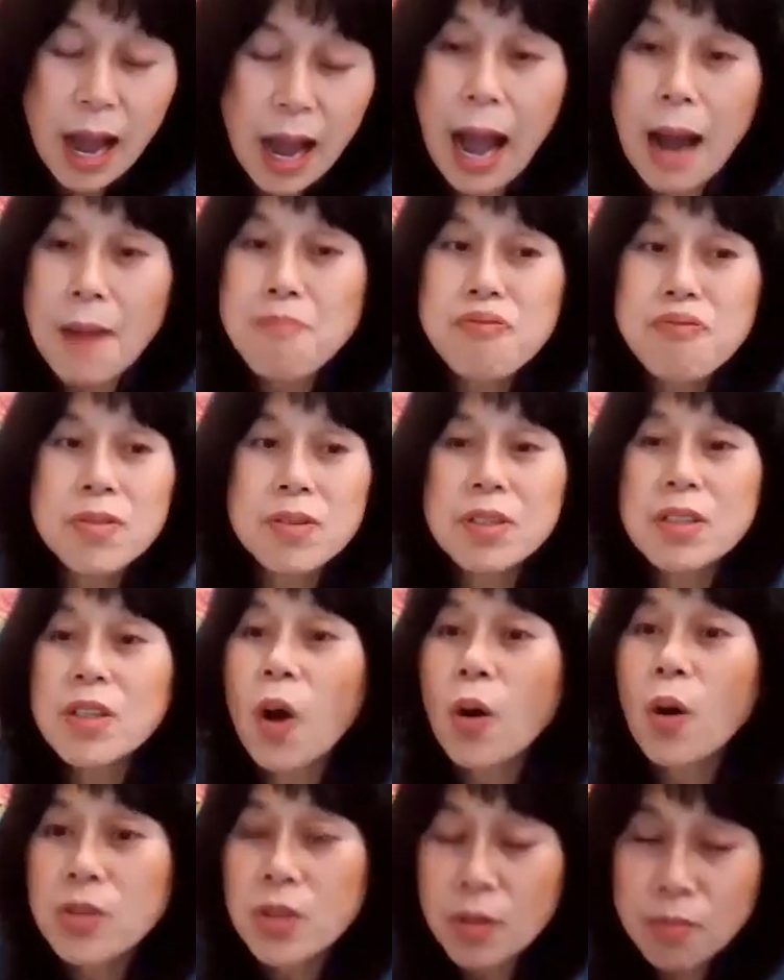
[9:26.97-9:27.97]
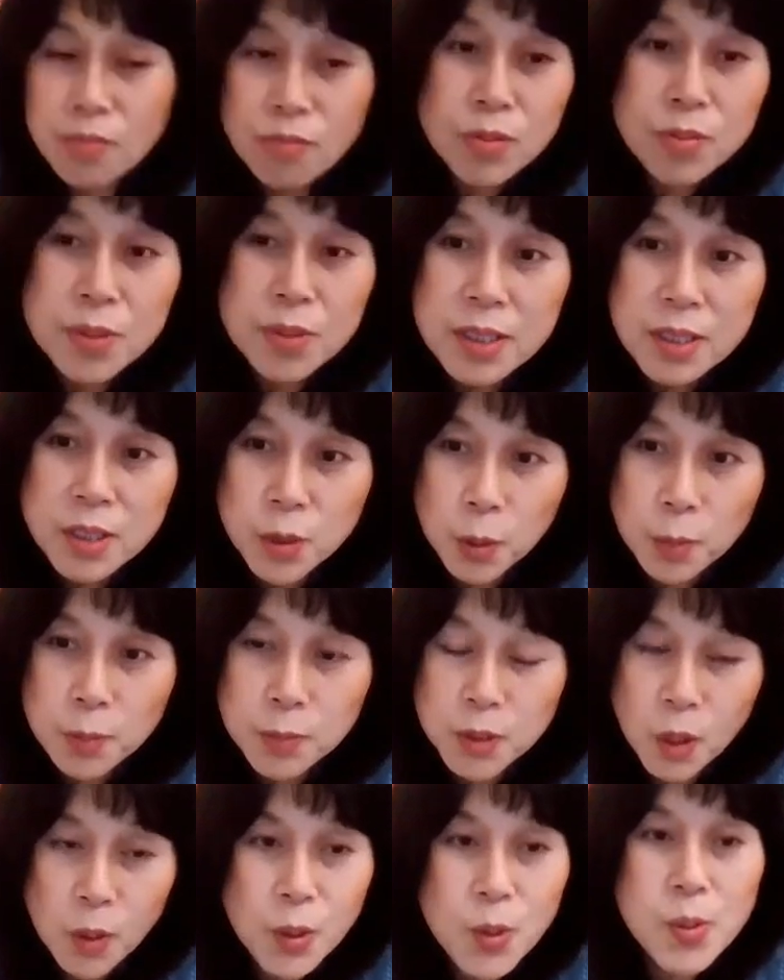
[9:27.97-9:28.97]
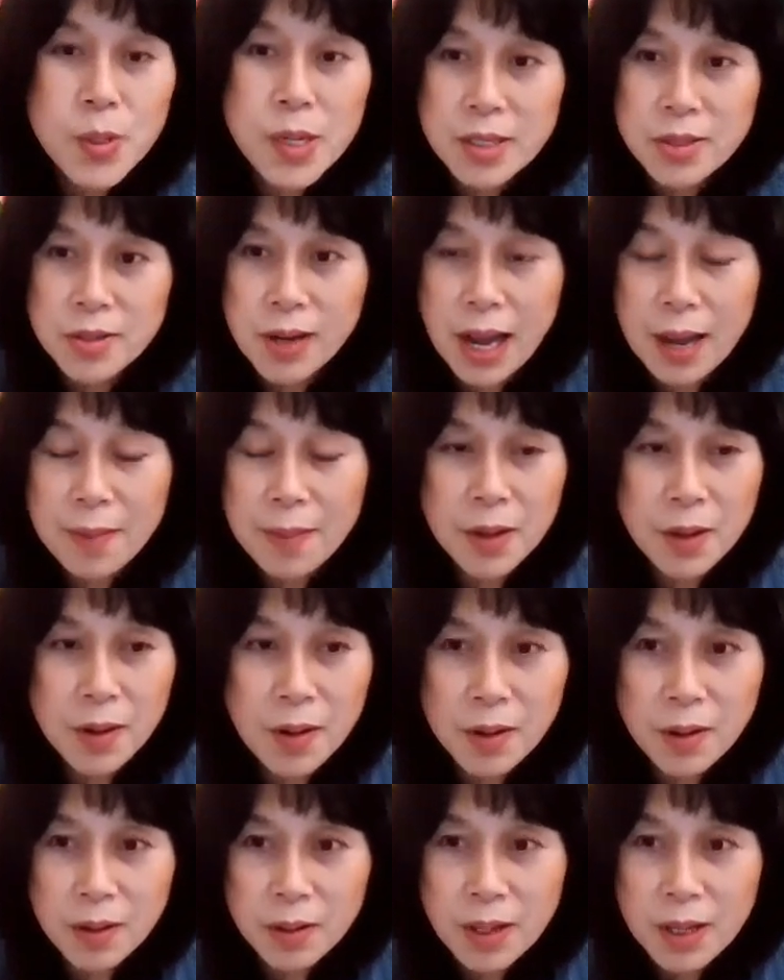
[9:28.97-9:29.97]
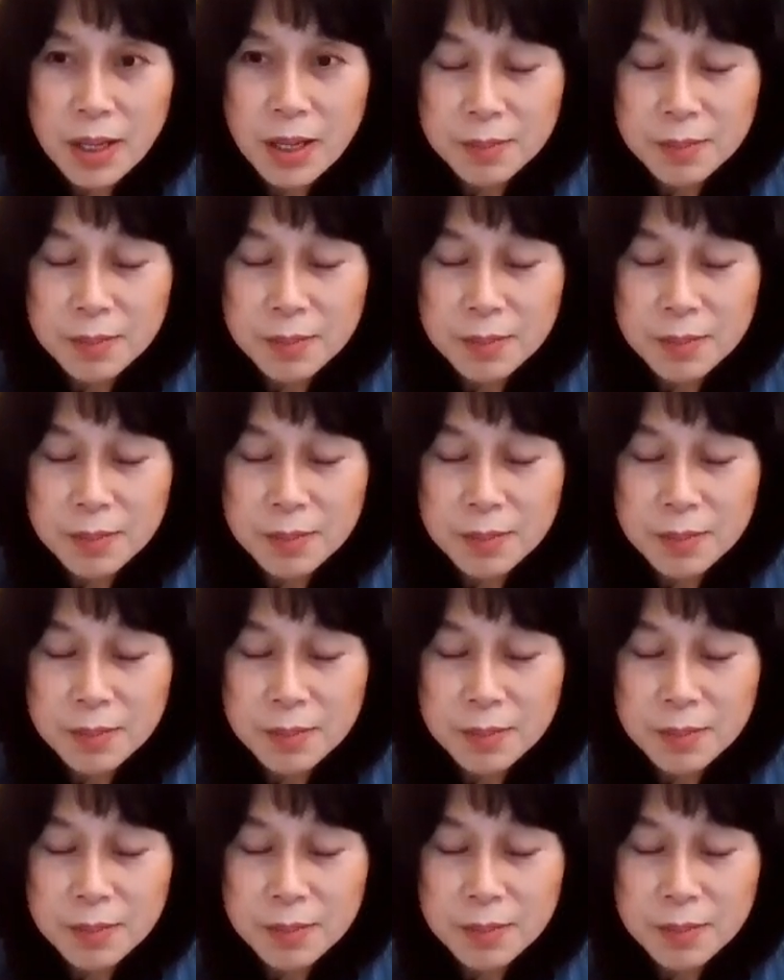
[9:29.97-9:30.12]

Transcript: 앞으로는 어떤 부분을 조금 적용해서 가면